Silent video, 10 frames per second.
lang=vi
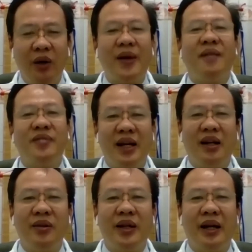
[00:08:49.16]
áp
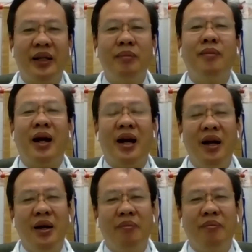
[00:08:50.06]
sát khẩu trang nhưng mà
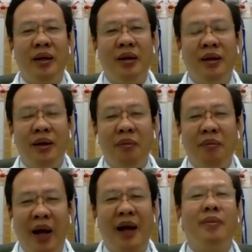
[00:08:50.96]
mình
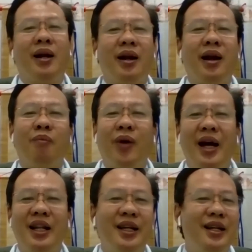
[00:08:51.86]
mang mà nó rộng
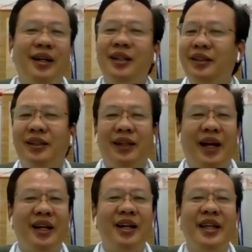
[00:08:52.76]
quá thì nó được ngược
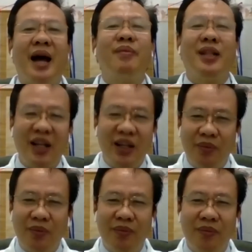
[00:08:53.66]
lại nó giảm cái tác
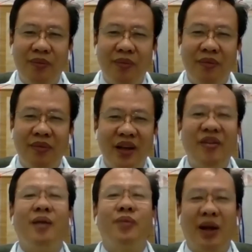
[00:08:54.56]
dụng để
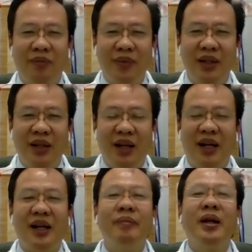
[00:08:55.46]
phòng chống
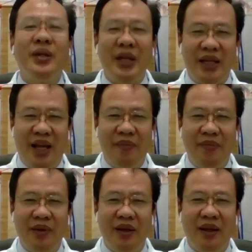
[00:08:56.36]
các cái bệnh truyền nhiễm
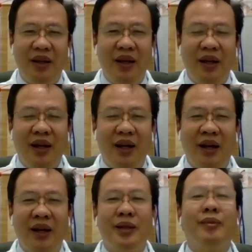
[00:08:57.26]

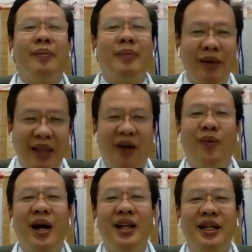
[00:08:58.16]
à, nhưng mình mang chặt
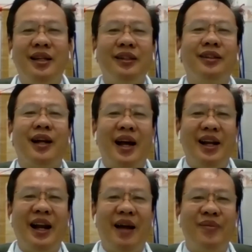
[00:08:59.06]
ngược
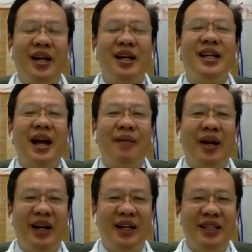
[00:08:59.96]
lại nó làm cho cái da
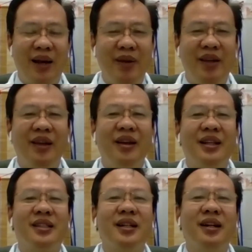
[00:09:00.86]
mình nó sẽ bị
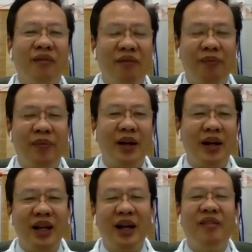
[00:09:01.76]
sưng có những